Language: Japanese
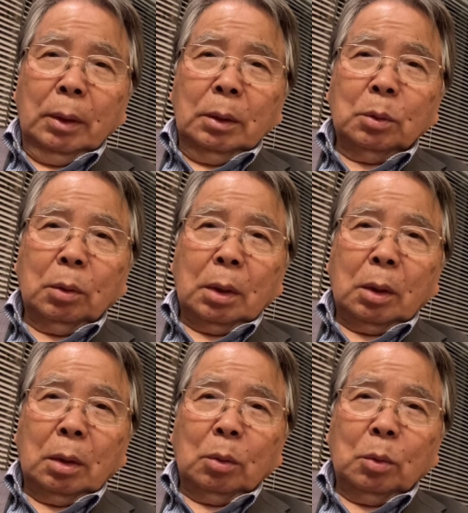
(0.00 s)
それか
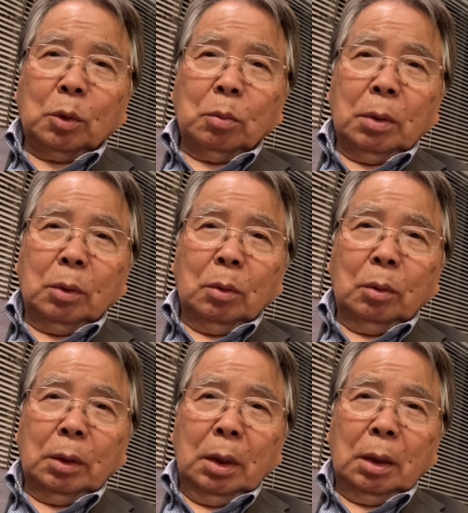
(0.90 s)
ら言葉の
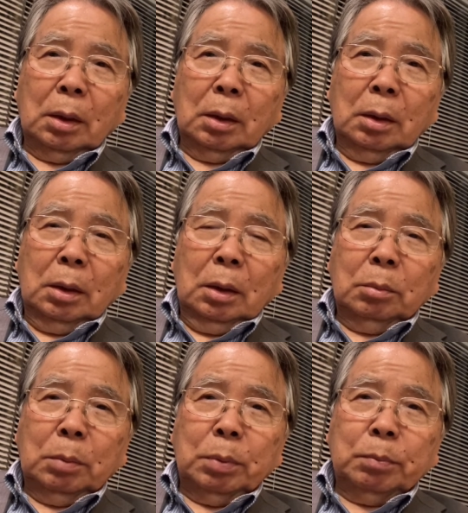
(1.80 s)
ね
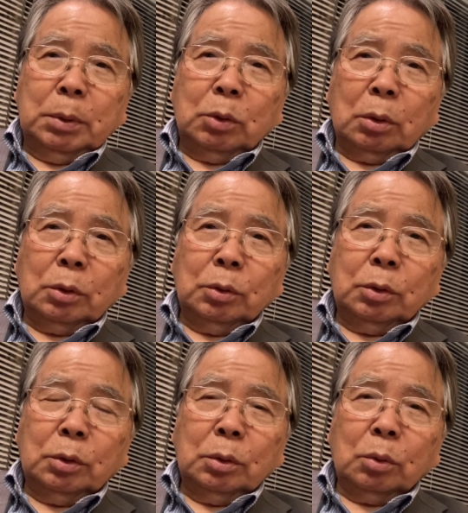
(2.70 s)
ピッピッピとか
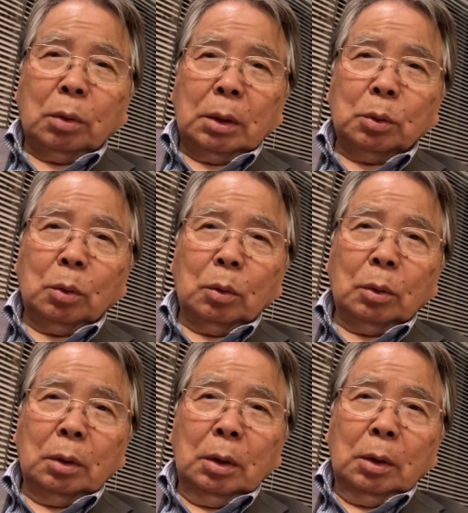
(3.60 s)
ジュジュジュとかその
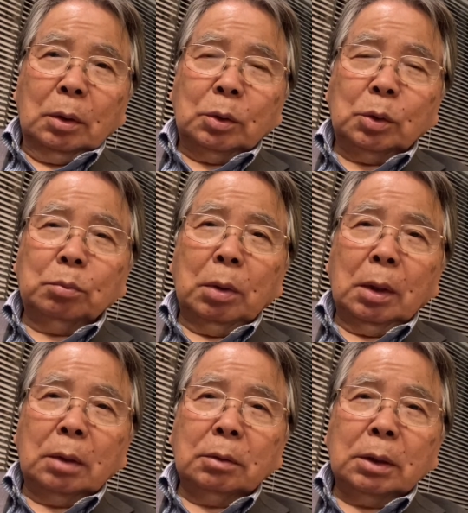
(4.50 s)
順番
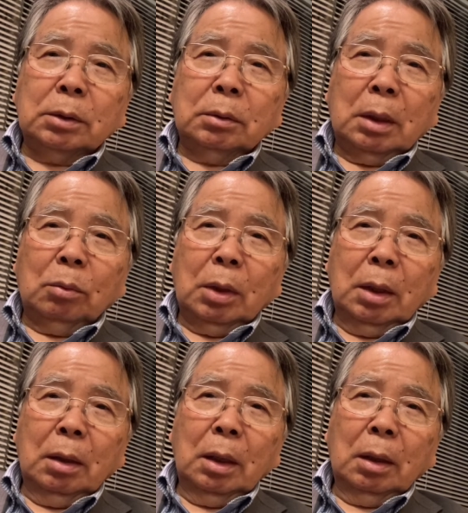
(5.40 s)
があるらしいんだよ
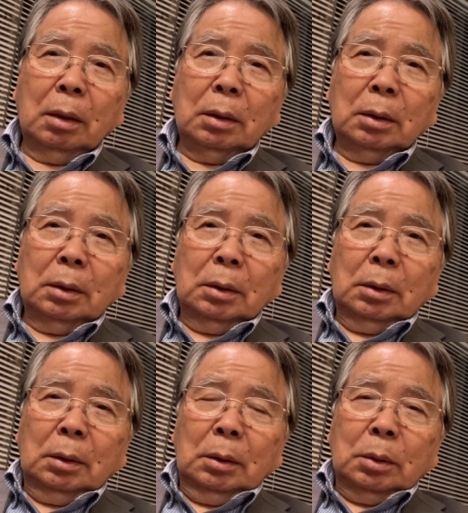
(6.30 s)
ね。
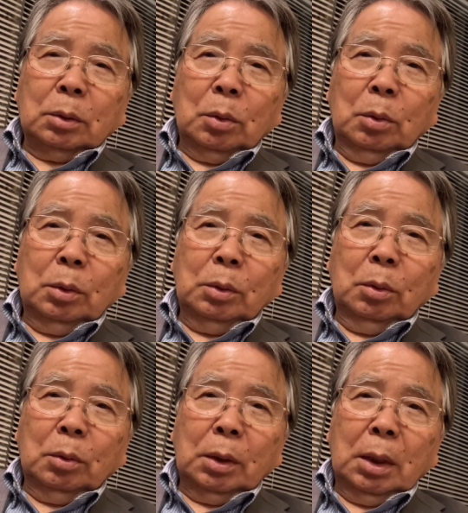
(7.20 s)
そういう
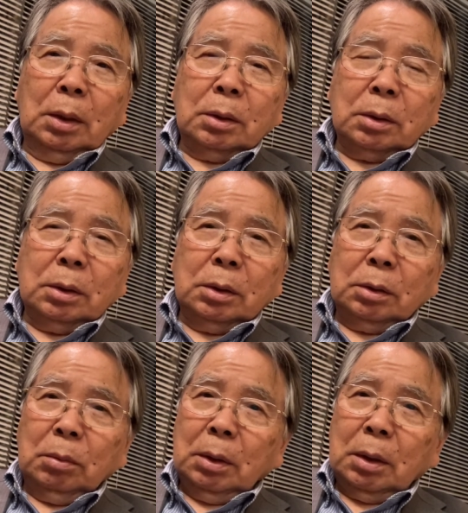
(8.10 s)
のをね突き
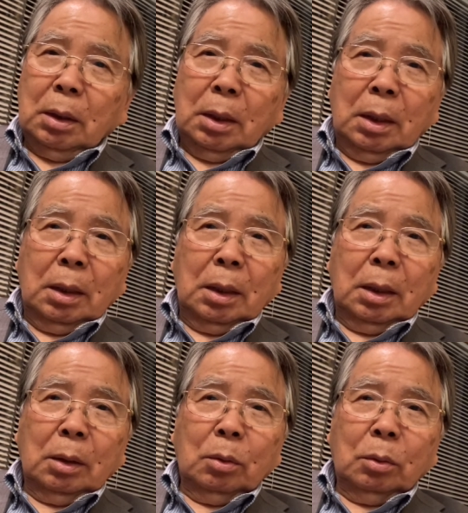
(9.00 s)
詰めて
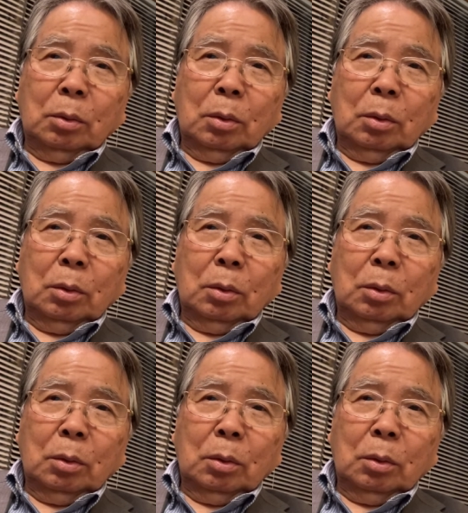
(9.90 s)
ねこの